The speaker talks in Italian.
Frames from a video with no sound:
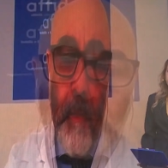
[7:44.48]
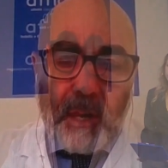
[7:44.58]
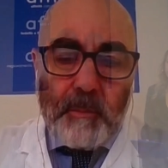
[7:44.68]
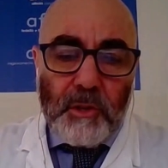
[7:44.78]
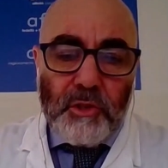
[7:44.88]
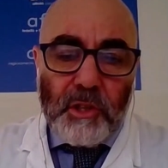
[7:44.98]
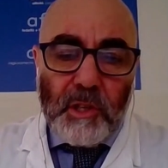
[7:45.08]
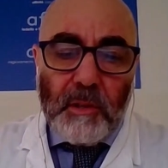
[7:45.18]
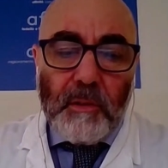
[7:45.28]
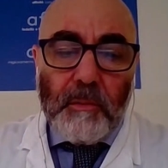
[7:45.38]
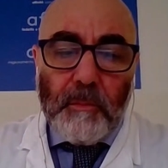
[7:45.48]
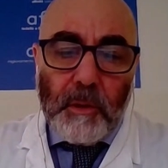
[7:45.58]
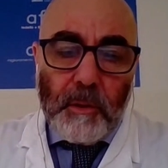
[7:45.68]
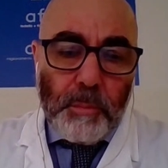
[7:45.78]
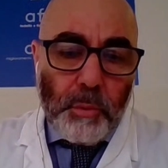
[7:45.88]
farmaci
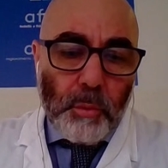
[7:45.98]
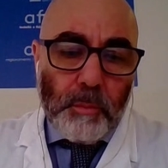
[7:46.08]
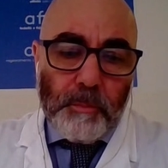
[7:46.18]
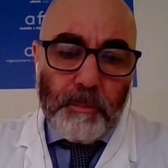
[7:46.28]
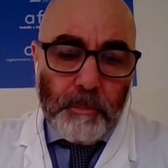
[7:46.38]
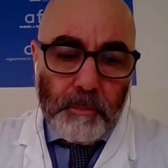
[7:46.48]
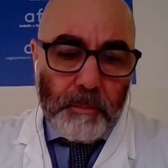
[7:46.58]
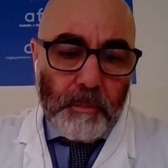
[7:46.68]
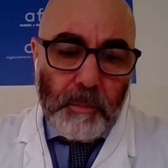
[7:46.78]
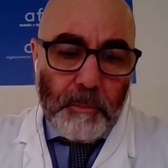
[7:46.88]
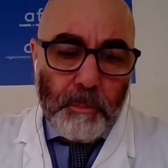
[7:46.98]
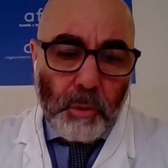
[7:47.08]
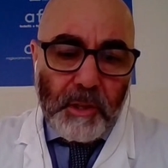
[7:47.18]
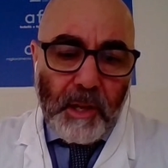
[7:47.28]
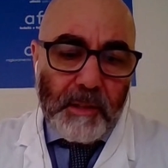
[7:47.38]
eh, più mh, mm,
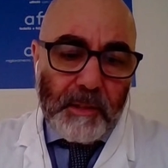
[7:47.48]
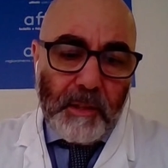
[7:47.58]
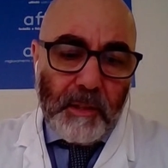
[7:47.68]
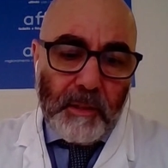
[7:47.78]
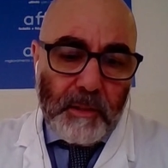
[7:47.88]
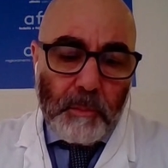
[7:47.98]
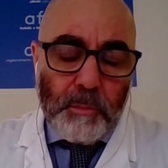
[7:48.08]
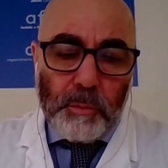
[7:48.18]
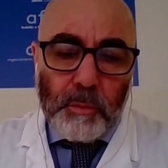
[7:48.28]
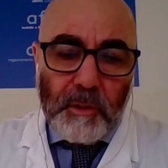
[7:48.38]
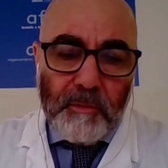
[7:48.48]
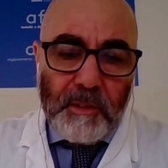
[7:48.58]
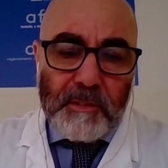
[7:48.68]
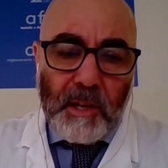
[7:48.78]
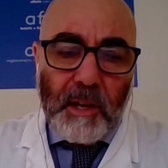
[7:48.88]
importanti dal punto di
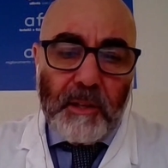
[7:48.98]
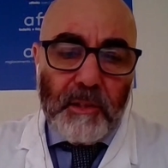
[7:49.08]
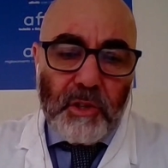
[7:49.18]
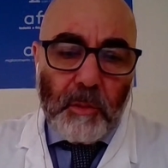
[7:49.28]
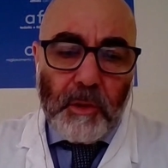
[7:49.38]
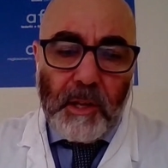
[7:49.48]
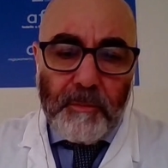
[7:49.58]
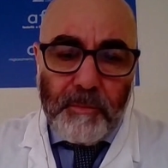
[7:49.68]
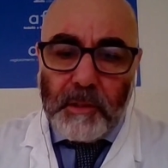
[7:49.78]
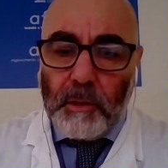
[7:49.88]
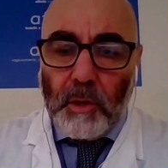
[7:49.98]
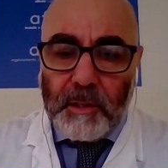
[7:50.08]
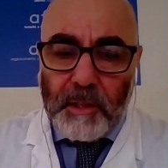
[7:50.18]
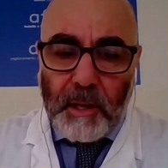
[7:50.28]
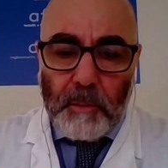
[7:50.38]
vista diciamo, degli effetti
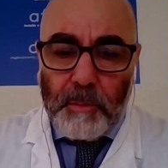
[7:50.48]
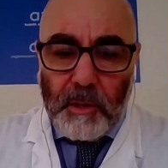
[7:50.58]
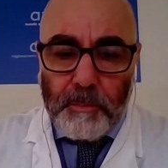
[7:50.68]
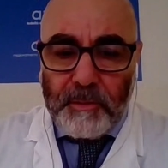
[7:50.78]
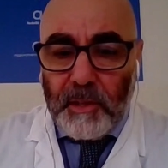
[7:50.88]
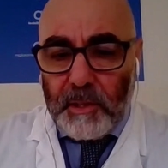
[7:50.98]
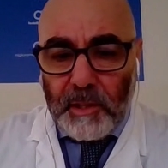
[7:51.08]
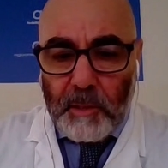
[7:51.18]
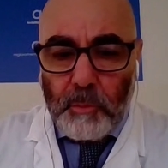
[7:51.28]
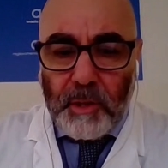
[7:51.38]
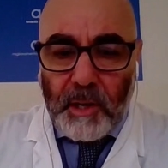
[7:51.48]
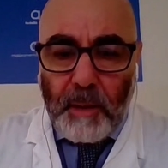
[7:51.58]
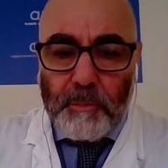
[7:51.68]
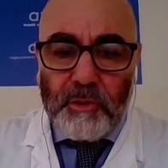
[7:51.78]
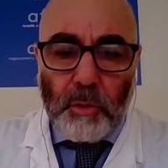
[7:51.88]
collaterali per il paziente,
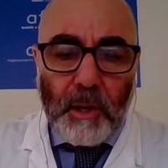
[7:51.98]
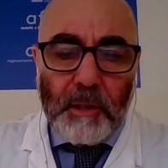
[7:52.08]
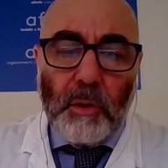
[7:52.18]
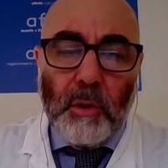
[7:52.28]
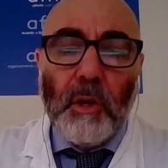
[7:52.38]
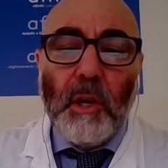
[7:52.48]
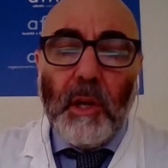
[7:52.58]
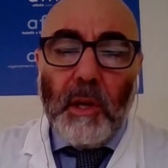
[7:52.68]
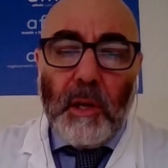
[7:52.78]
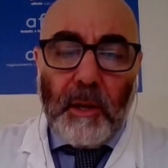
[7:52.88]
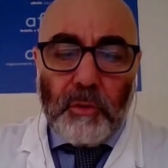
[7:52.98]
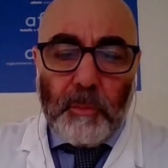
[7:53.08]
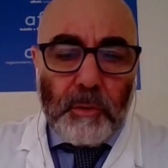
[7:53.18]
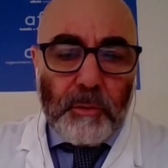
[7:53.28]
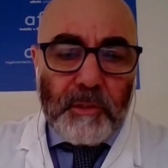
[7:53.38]
chemioterapici, quando la
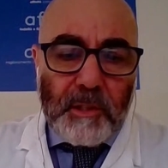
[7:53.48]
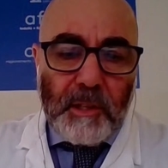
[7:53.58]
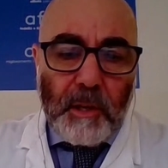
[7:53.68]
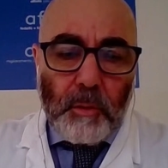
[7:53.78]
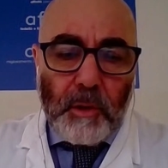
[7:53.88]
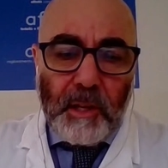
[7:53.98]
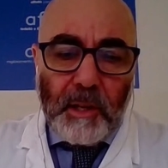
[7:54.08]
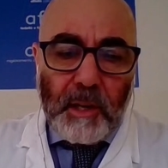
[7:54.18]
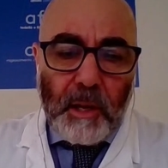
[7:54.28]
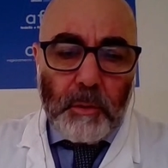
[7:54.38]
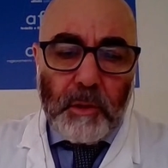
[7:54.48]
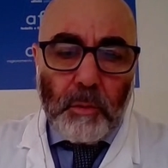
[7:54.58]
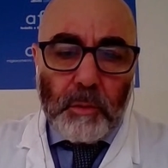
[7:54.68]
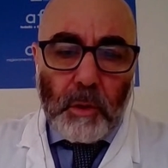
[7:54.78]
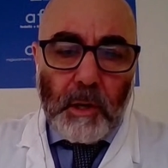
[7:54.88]
somatostatina non è in grado
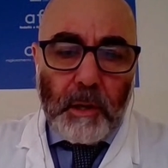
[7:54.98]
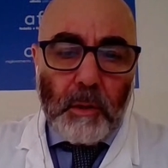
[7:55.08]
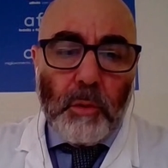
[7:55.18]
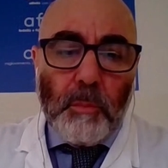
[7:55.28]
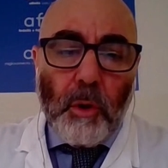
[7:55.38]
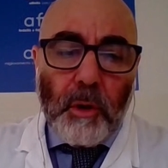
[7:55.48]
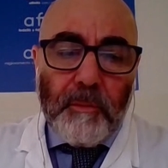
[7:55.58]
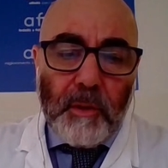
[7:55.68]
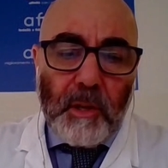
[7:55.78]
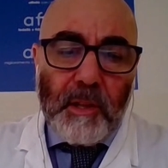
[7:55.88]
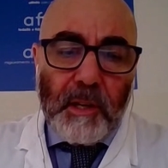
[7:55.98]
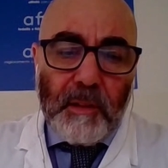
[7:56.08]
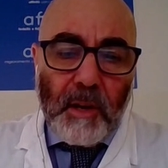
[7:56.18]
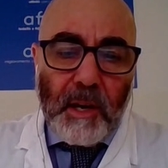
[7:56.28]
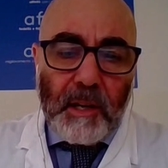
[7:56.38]
di controllare il tumore, fino ad
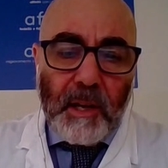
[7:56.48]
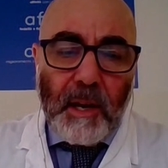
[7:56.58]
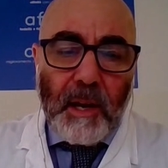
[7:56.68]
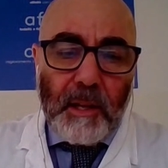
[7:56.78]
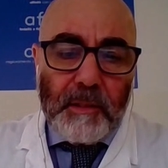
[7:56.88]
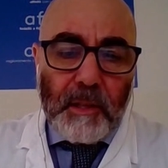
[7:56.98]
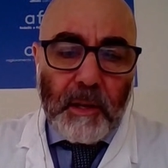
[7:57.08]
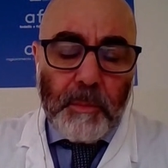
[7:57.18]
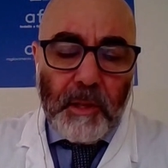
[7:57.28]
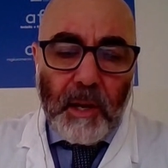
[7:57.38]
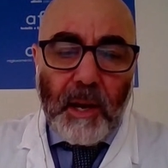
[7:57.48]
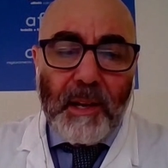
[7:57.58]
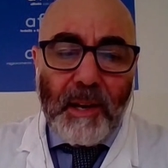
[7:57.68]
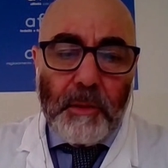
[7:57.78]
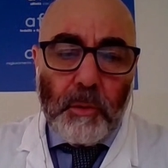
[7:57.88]
arrivare alla
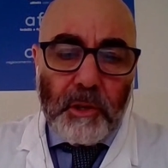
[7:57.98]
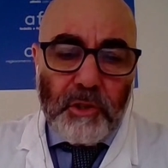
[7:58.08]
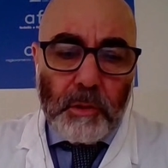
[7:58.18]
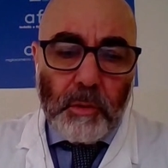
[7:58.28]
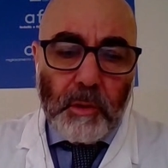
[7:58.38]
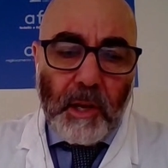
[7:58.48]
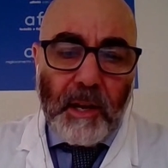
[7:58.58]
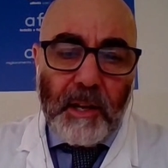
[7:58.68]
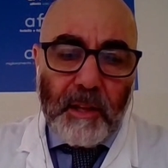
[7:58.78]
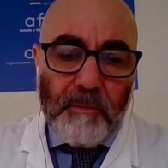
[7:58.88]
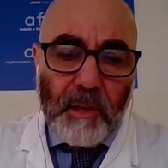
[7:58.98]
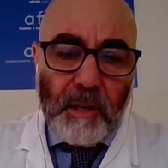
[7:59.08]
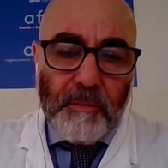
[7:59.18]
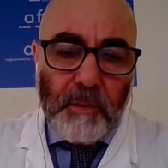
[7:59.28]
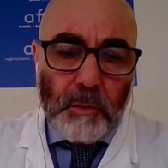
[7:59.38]
terapia radiorecettoriale che
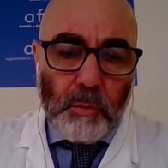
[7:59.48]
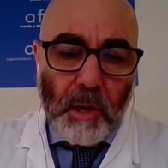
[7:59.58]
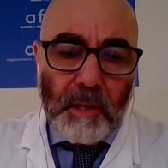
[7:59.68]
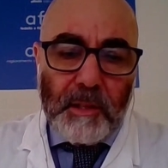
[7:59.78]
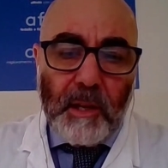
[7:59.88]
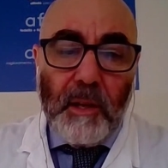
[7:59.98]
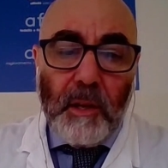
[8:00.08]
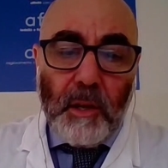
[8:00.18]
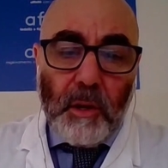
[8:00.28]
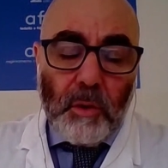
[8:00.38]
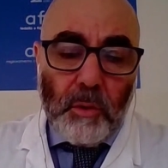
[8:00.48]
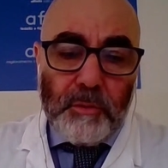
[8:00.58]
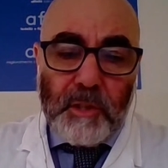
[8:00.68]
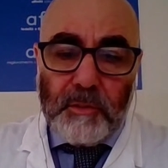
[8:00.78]
viene effettuata con lo